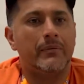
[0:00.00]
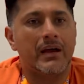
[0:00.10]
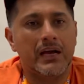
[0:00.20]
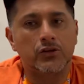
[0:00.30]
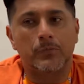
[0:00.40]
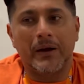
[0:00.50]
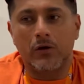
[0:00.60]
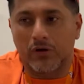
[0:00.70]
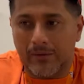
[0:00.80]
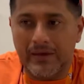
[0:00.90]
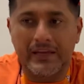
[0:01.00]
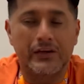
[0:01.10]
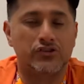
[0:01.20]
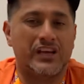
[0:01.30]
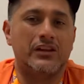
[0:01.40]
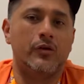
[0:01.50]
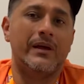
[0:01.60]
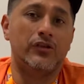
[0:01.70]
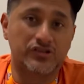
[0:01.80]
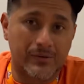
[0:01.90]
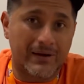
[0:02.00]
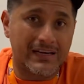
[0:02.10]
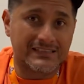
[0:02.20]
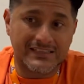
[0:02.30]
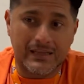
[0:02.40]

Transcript: trabajando para lo que viene. Nos quedan todavía dos semanas de